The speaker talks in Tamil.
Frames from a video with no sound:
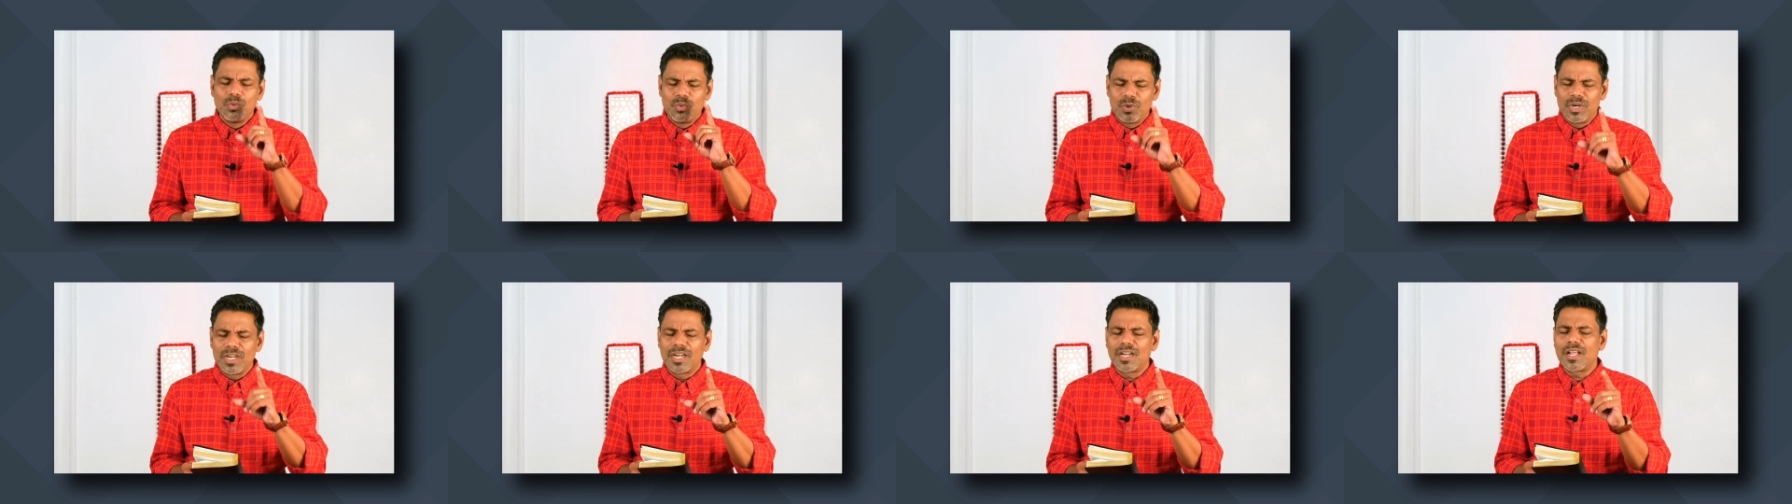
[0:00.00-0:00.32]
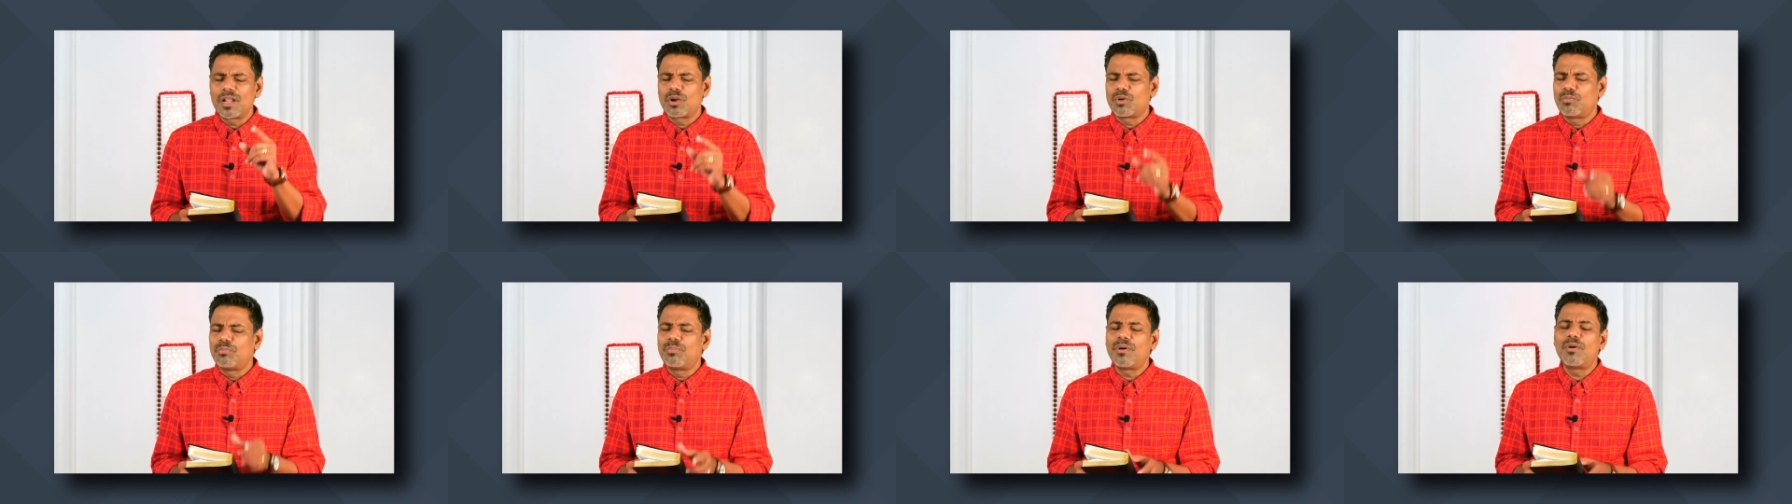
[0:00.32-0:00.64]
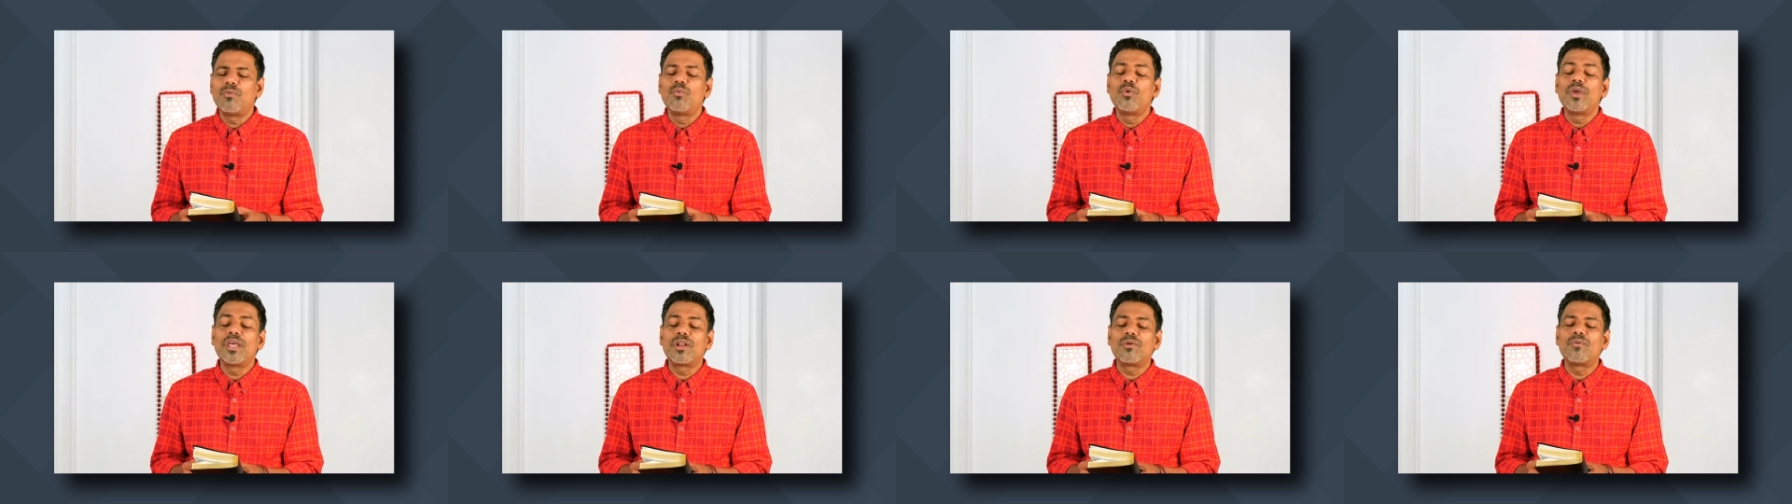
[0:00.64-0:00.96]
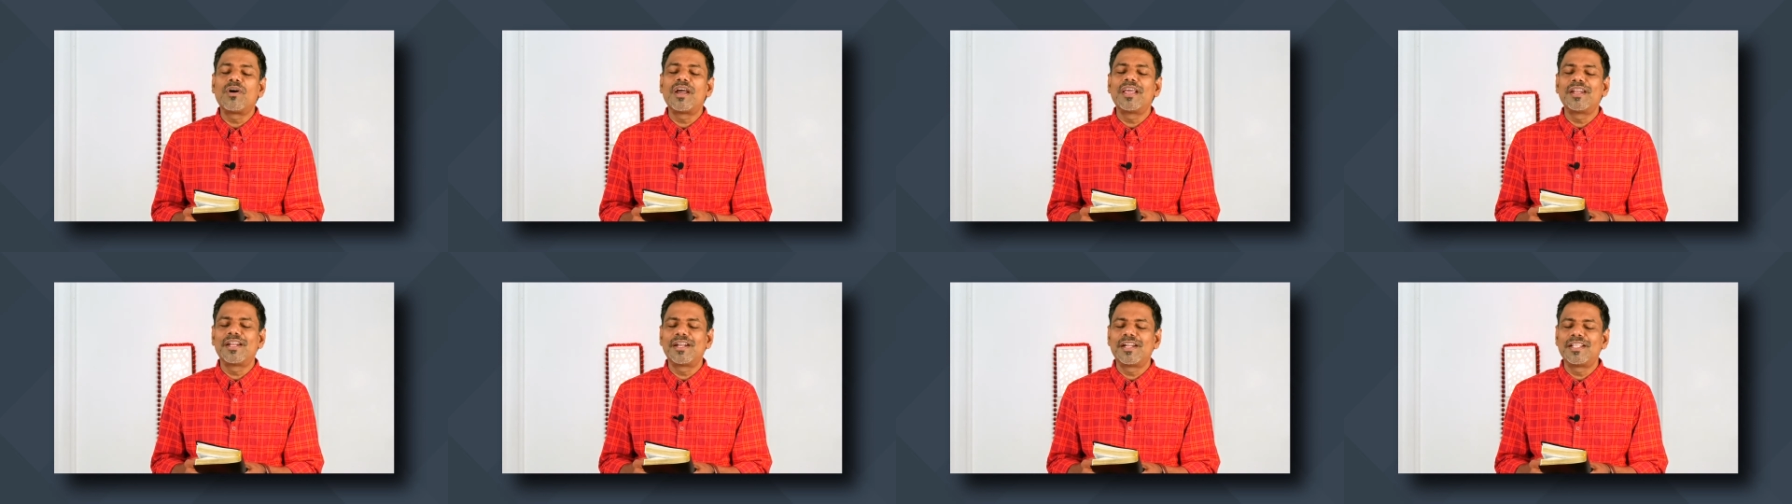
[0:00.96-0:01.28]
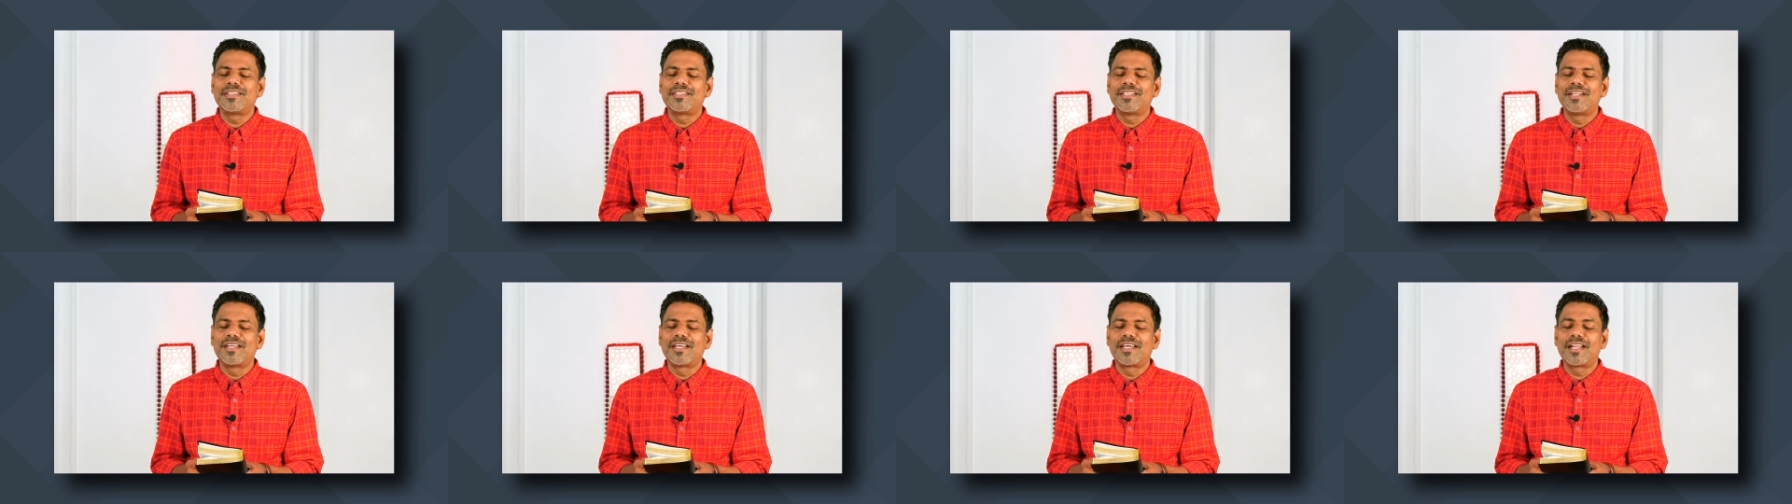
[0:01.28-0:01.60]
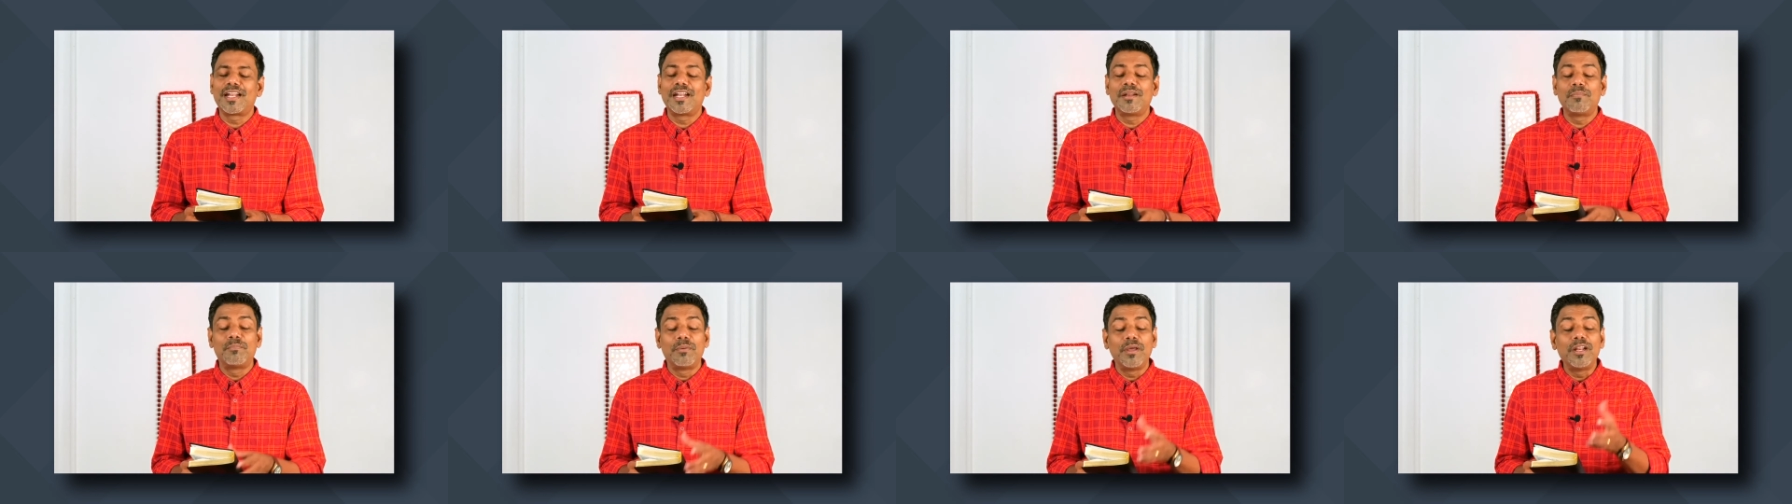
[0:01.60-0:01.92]
உன்னை நான் ரொம்ப உயர்வாய்
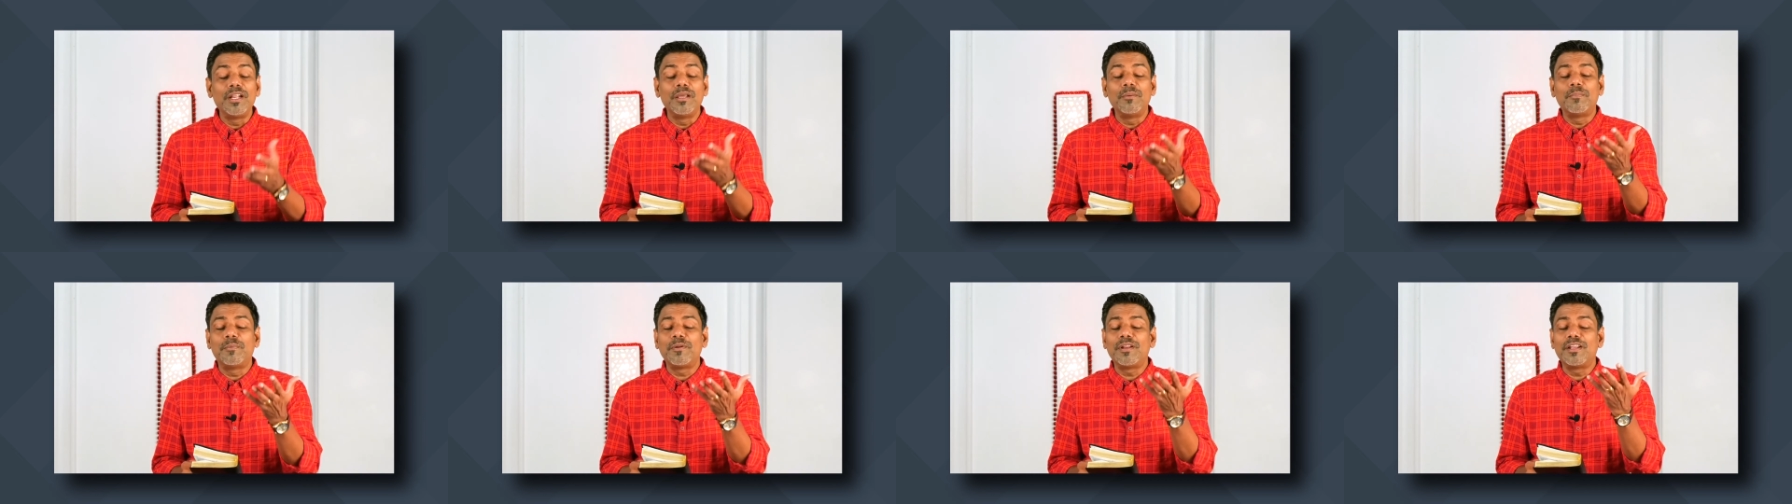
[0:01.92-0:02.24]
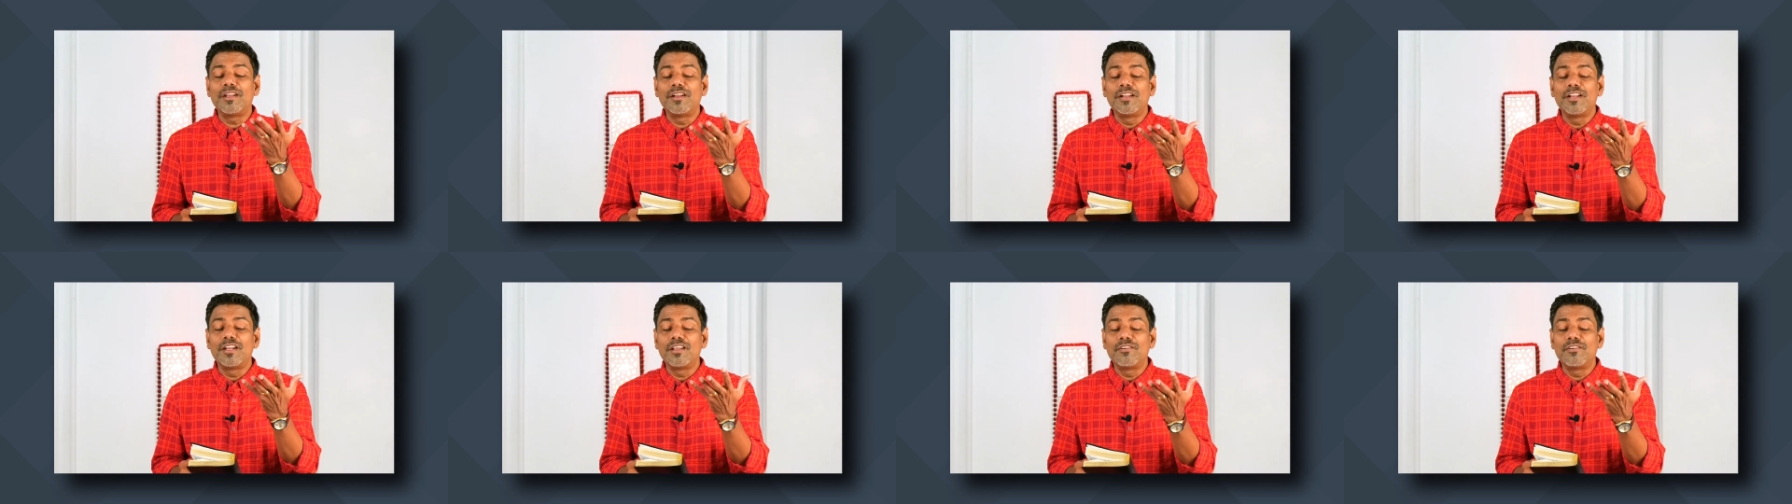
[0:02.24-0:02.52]
நினைத்திருக்கிறேன் பெரிய பெரிய